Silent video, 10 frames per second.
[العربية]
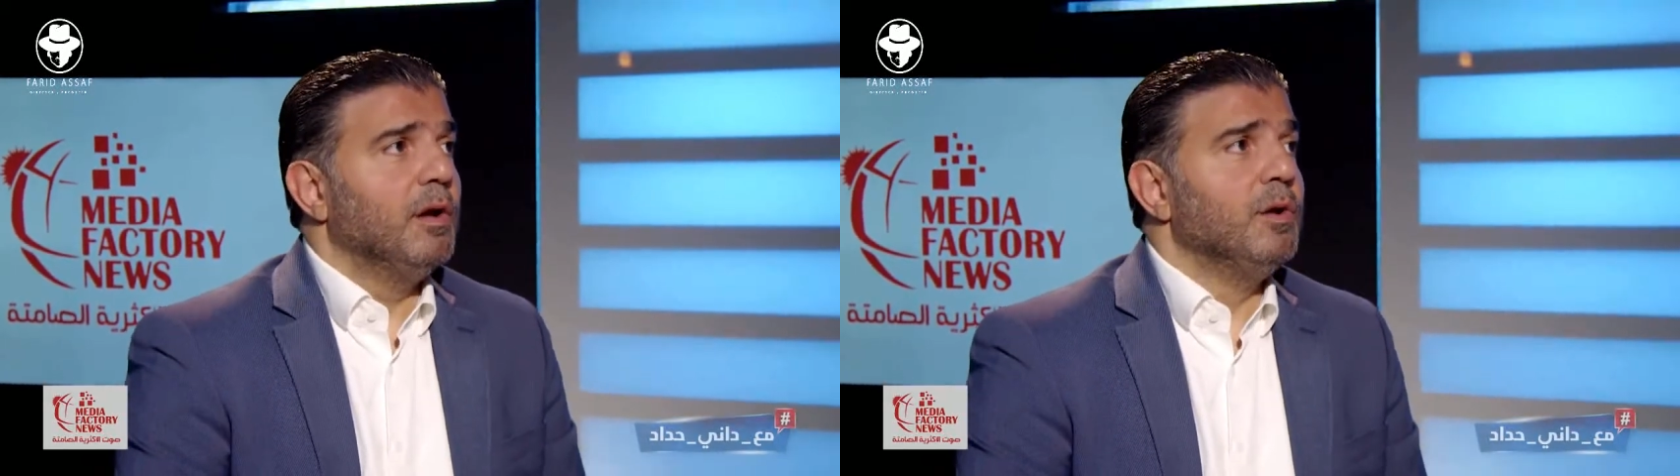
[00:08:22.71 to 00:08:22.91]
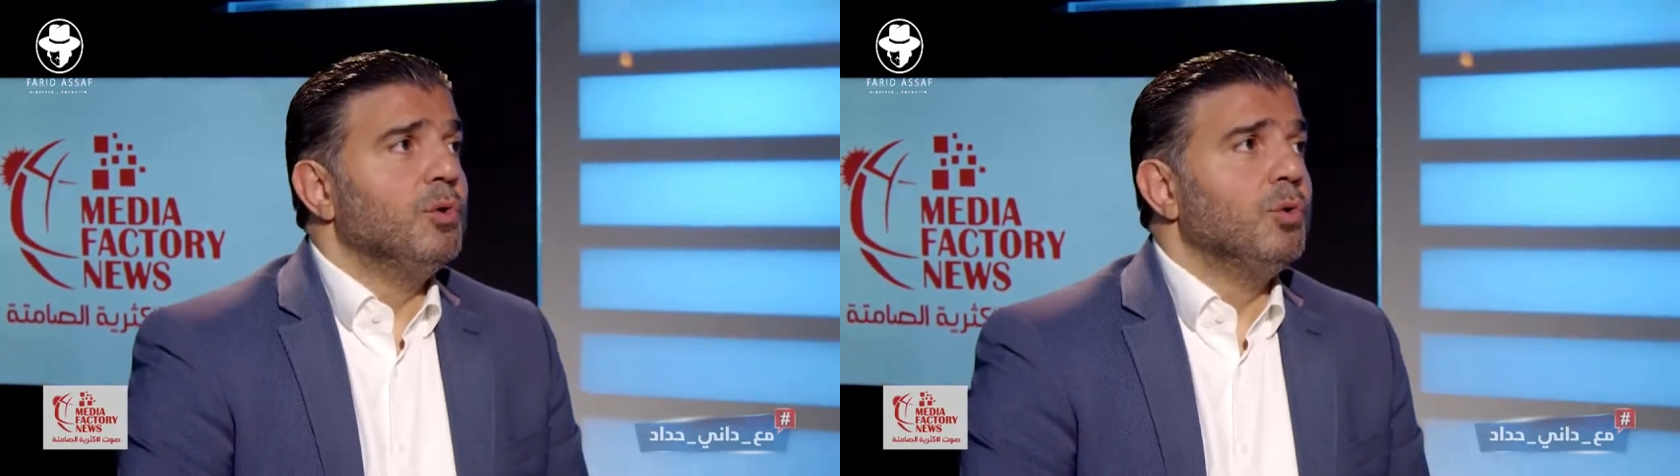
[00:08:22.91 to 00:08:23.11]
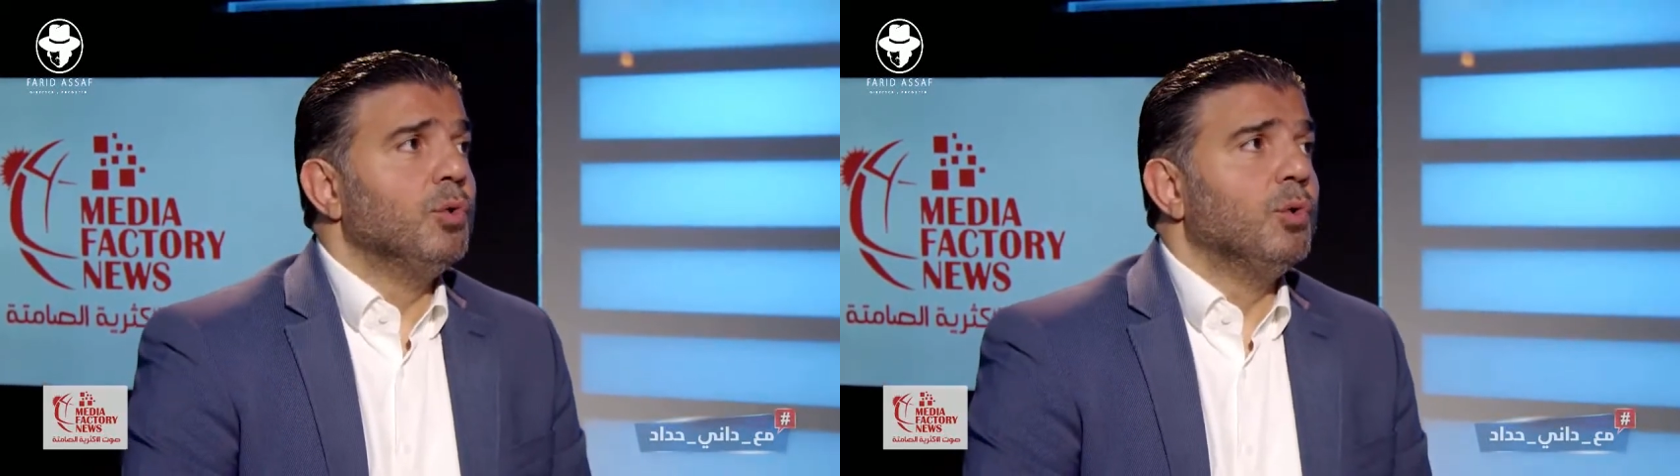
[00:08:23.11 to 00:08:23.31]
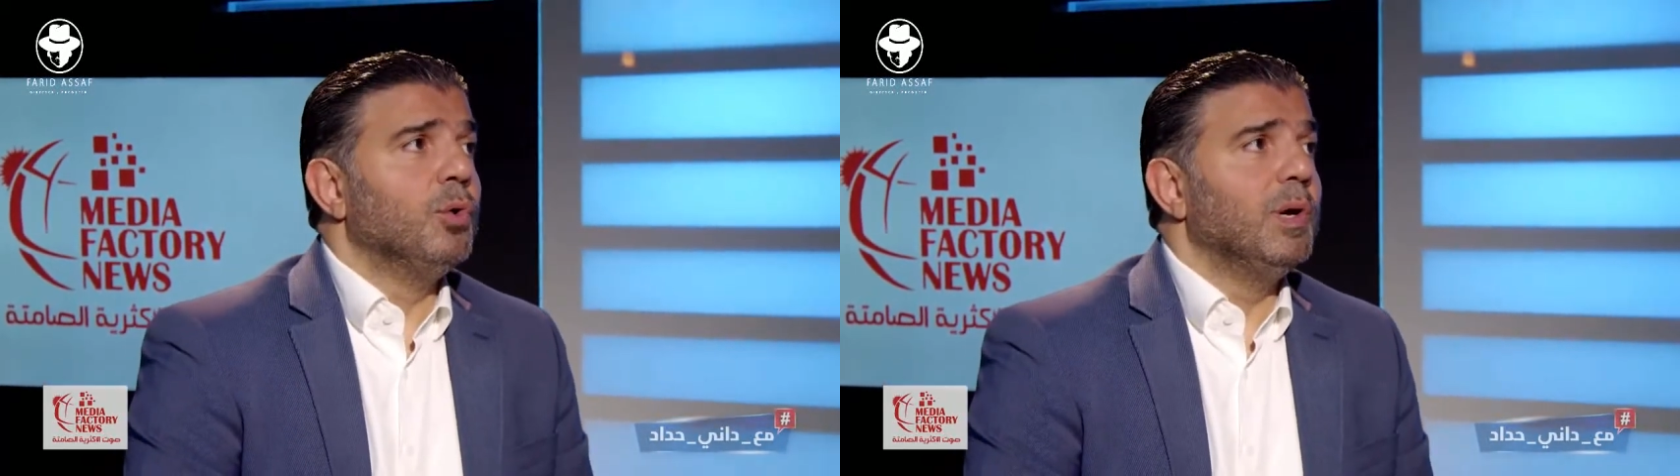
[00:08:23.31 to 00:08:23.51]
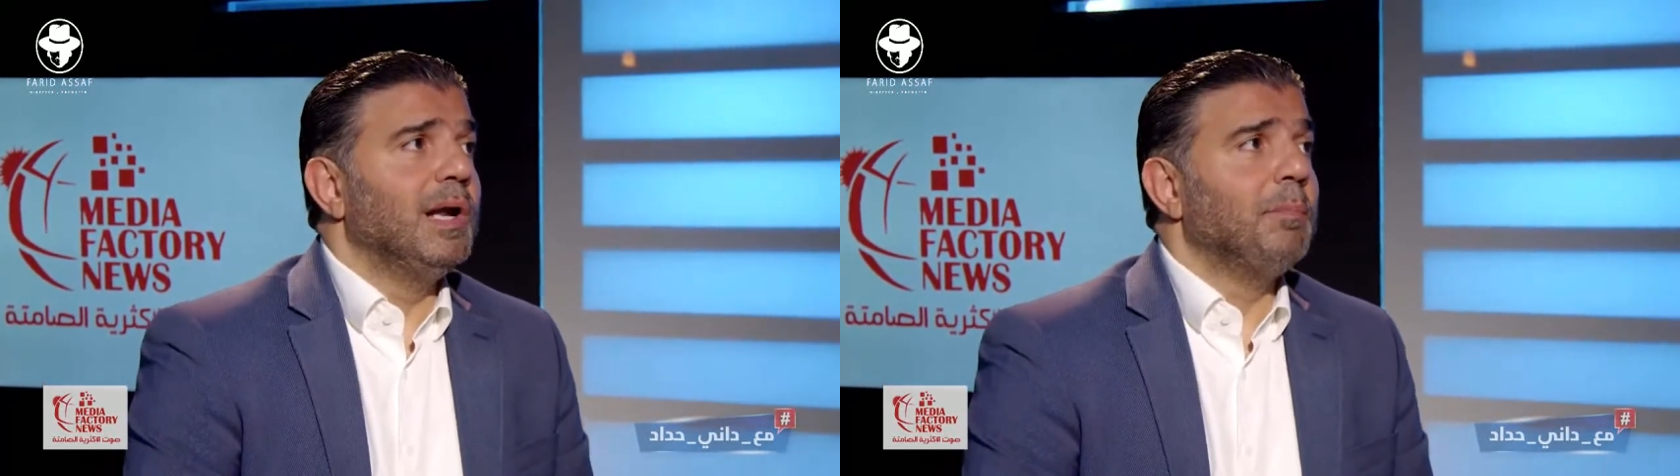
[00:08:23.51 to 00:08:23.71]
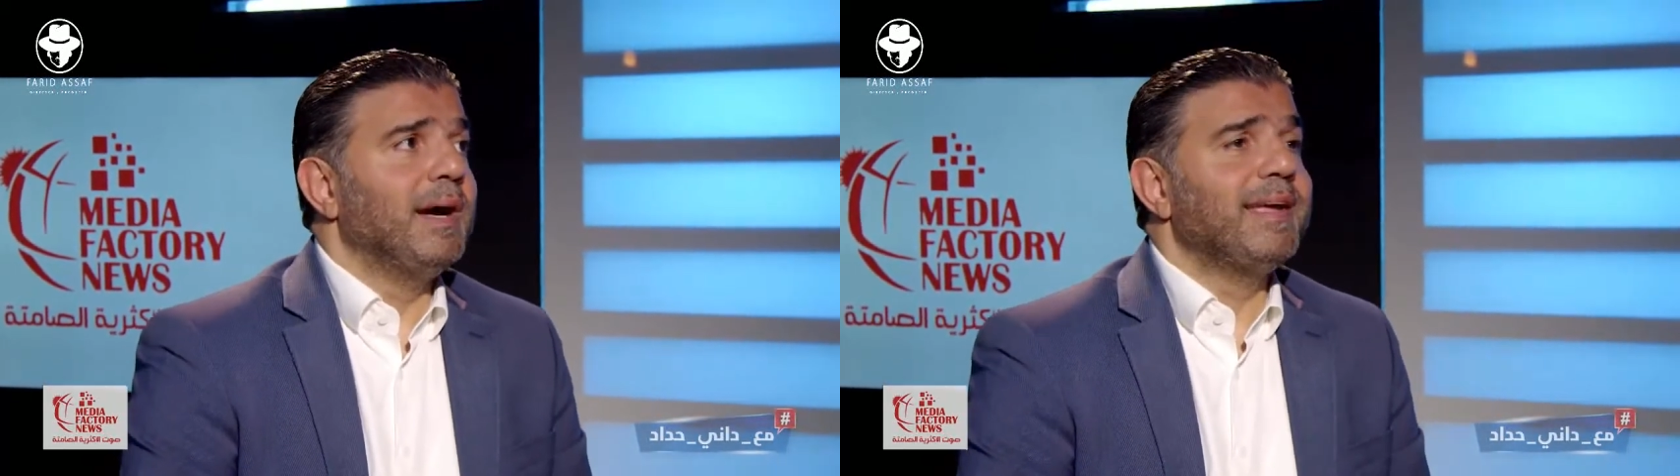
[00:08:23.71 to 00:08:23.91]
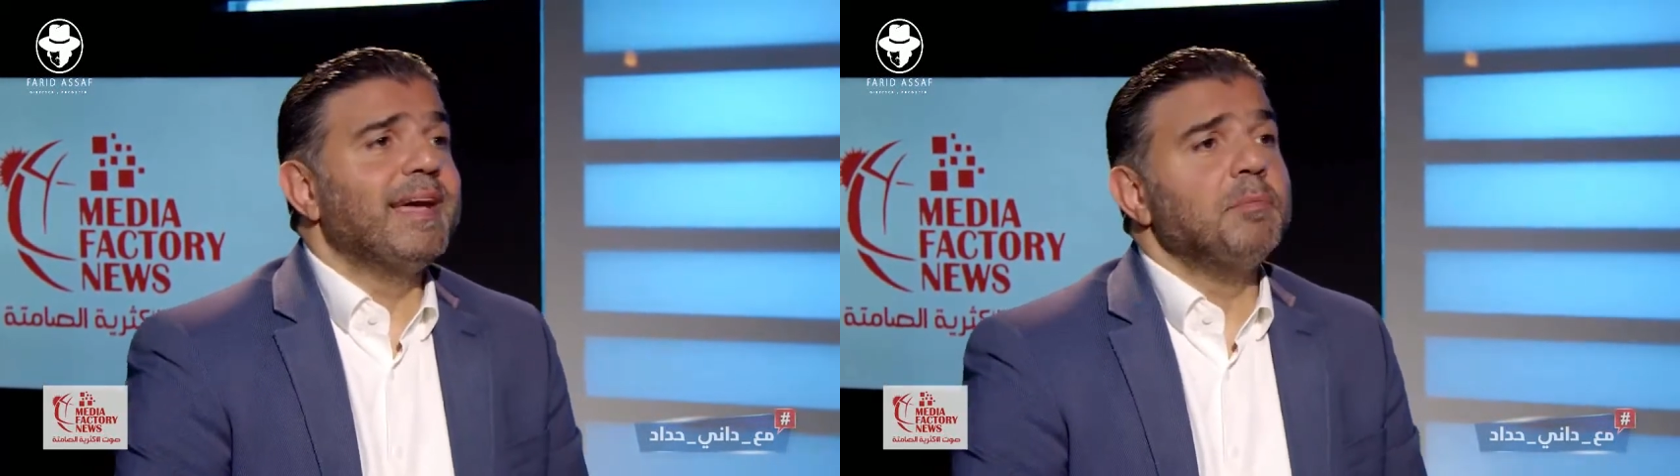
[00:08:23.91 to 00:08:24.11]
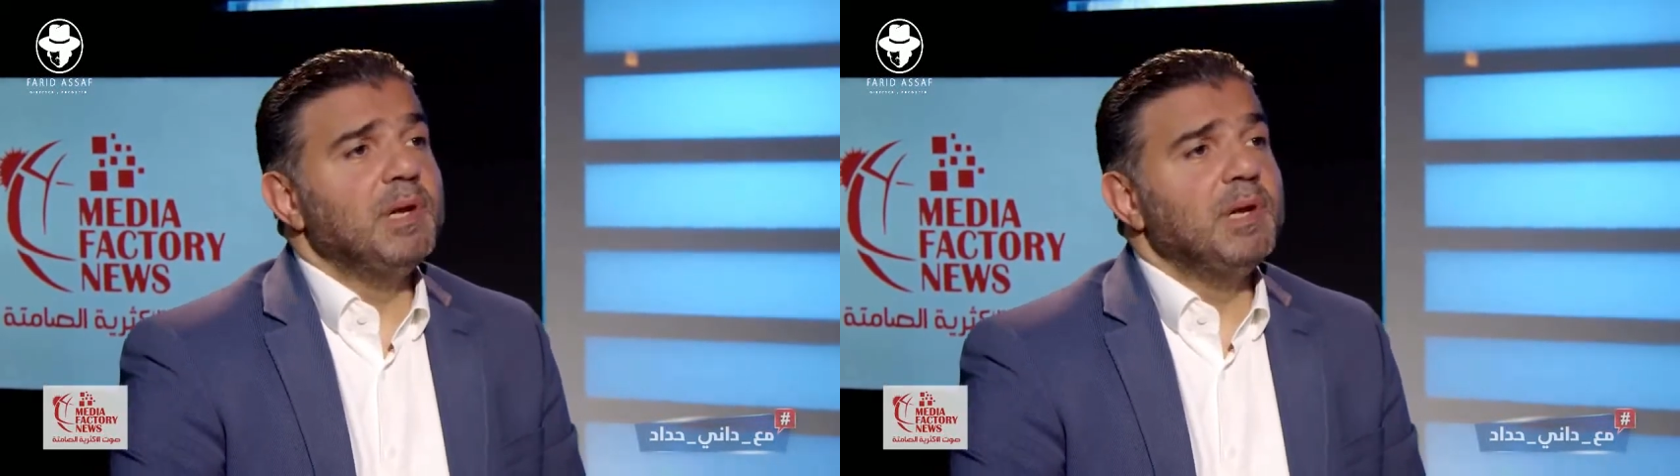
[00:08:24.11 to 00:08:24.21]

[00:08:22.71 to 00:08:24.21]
انه لما كان